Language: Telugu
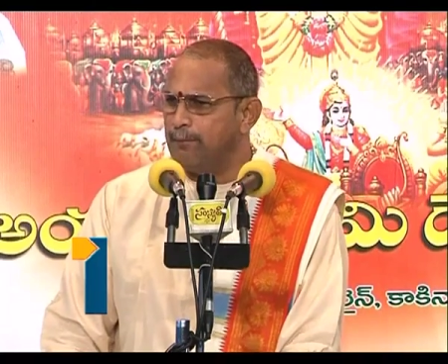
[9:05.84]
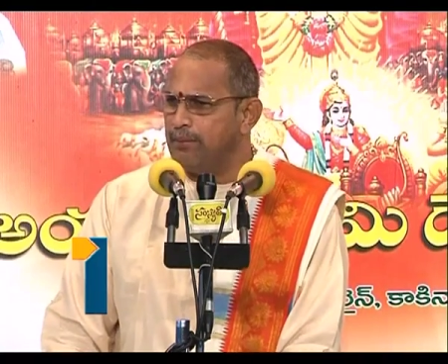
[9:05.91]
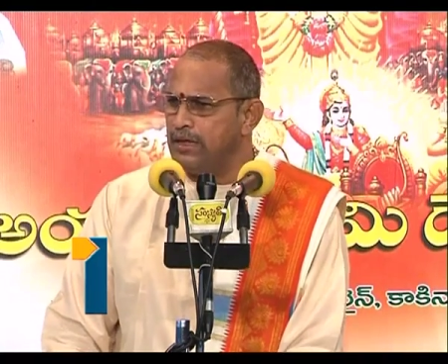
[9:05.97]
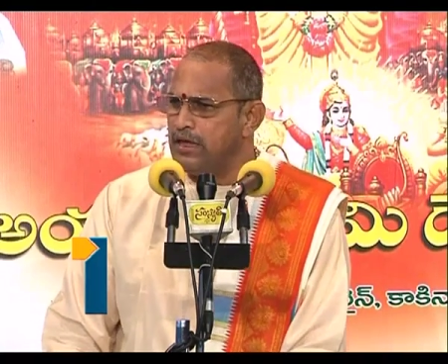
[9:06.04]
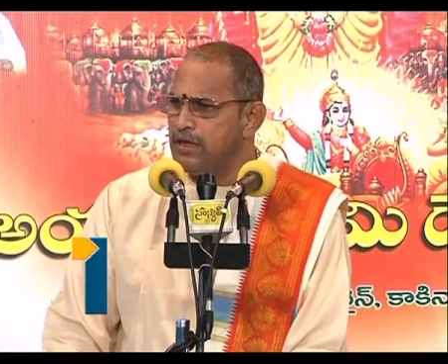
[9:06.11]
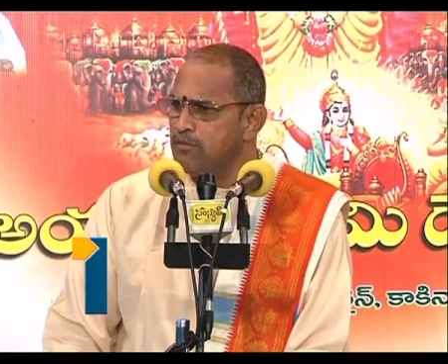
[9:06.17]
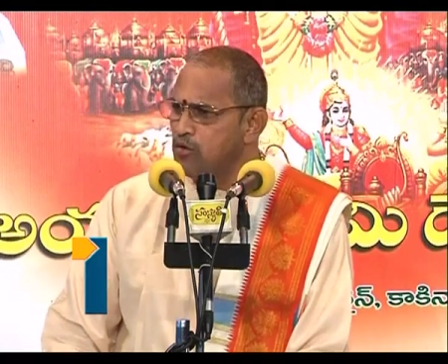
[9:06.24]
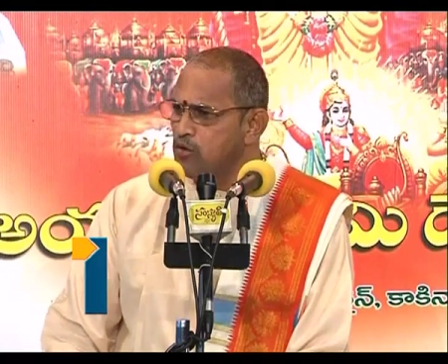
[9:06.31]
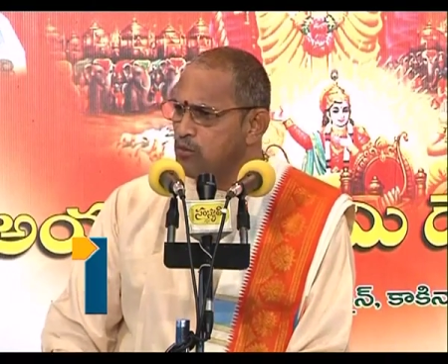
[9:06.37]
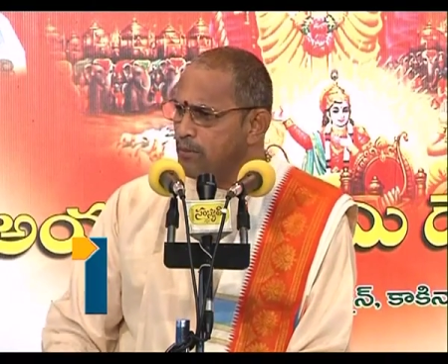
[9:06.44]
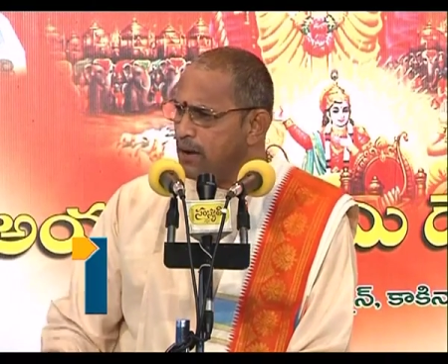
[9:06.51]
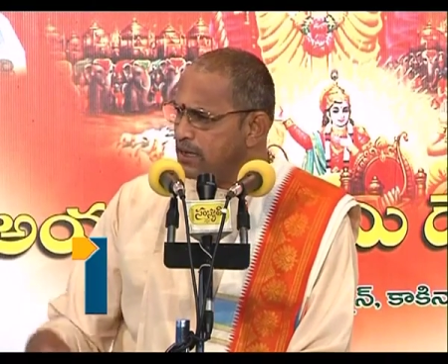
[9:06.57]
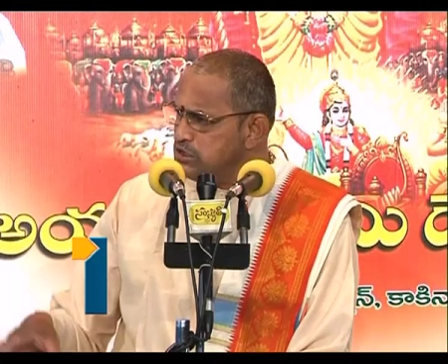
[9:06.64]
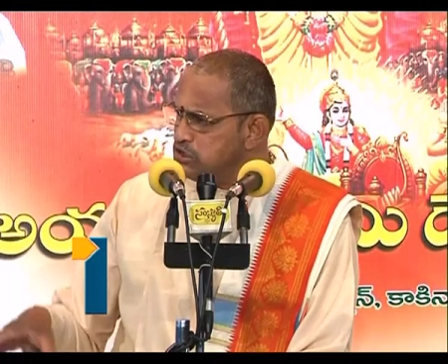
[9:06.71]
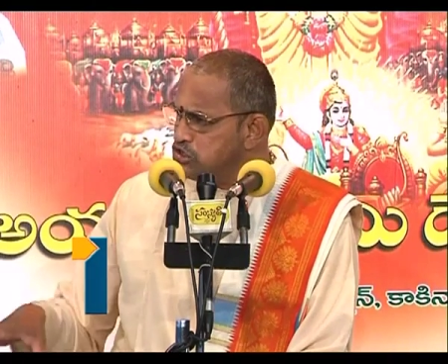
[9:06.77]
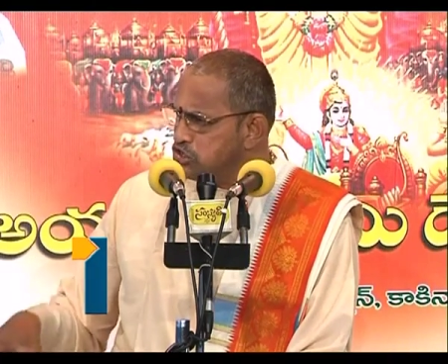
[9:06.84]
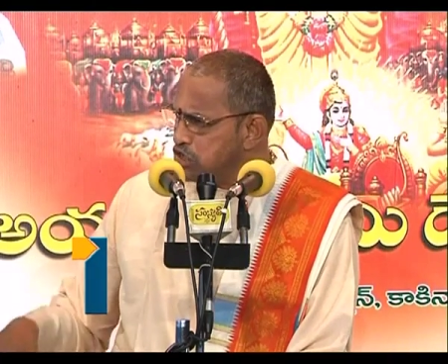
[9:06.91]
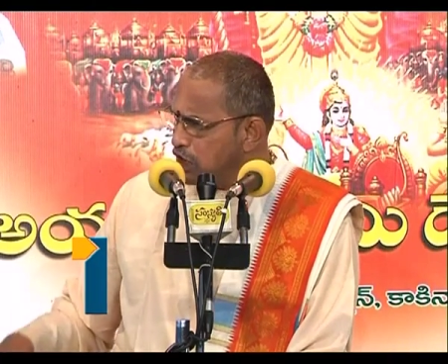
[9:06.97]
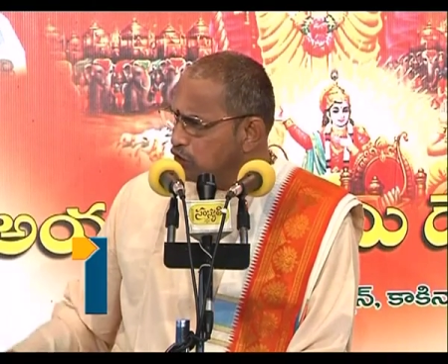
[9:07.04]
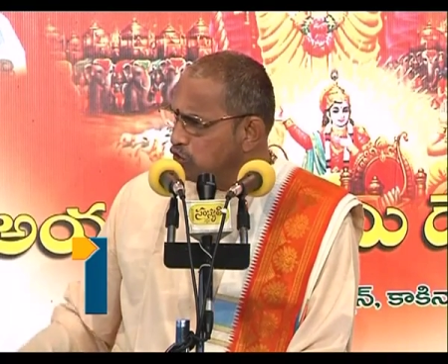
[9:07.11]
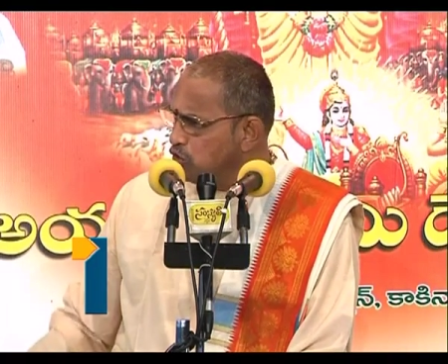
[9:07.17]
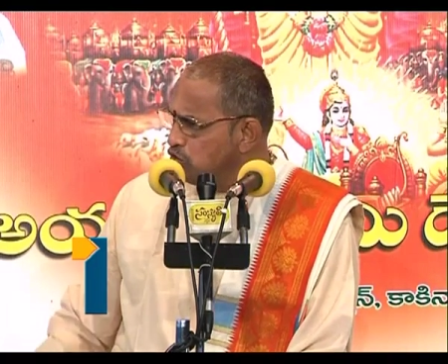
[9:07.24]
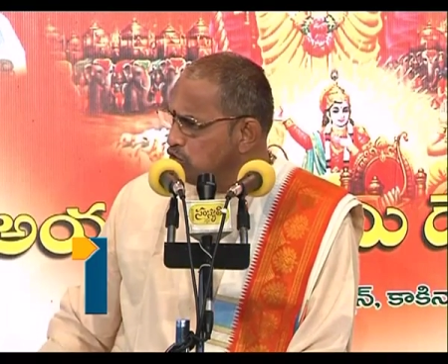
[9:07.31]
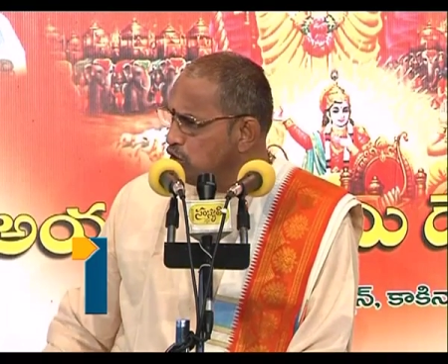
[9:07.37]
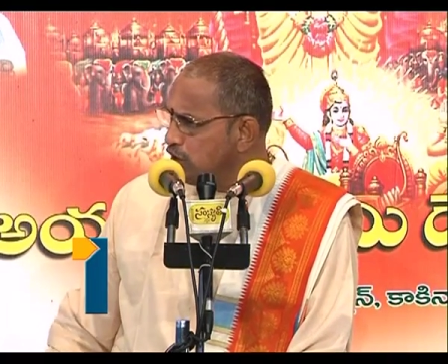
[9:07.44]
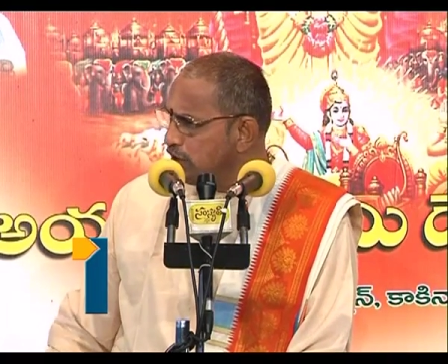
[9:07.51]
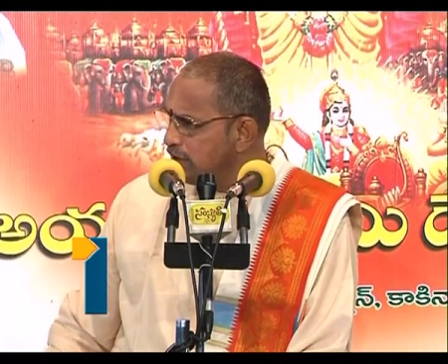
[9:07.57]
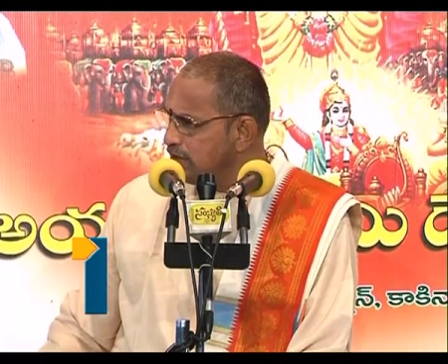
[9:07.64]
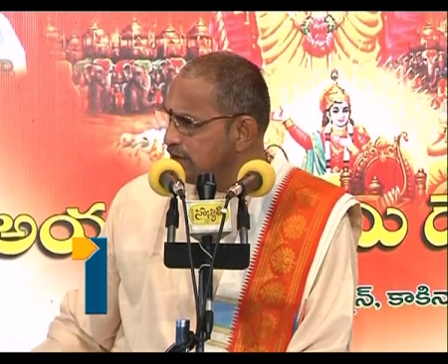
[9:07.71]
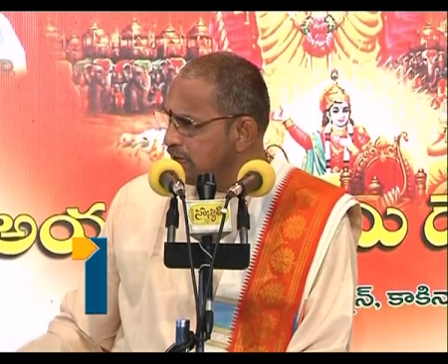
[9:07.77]
భీముడు మంచి అదును
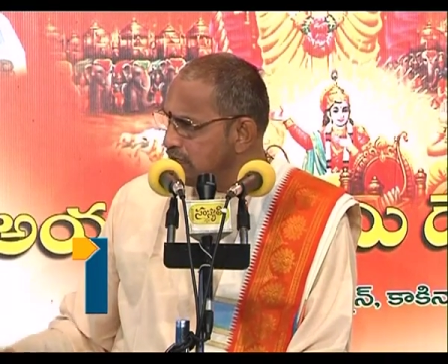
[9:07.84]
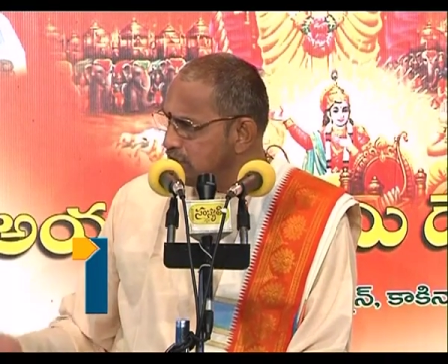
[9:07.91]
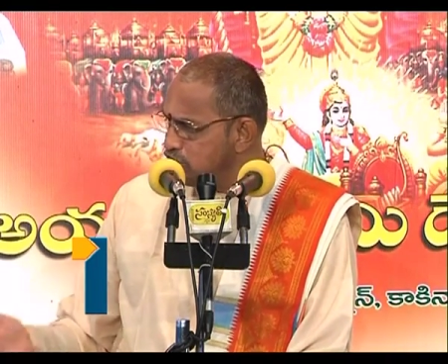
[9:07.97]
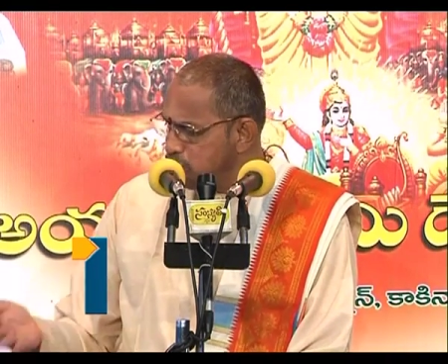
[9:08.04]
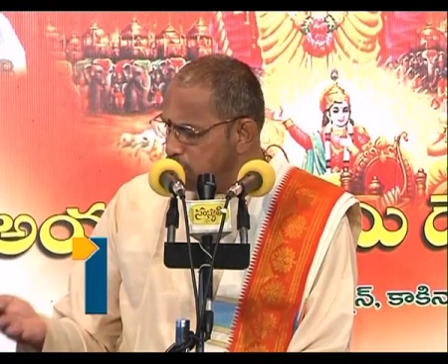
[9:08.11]
దొరికిందని